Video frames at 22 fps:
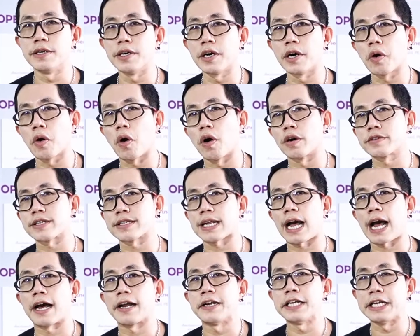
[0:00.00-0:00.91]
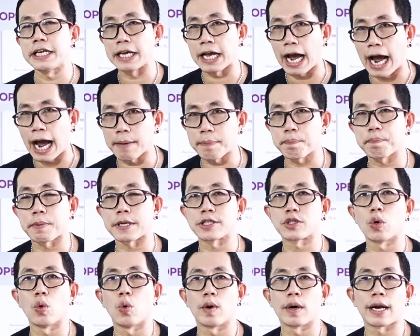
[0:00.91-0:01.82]
เรื่องของสถานีอัดป
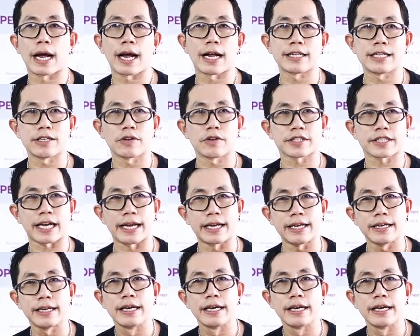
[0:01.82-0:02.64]
ระจุนะที่ต้องใช้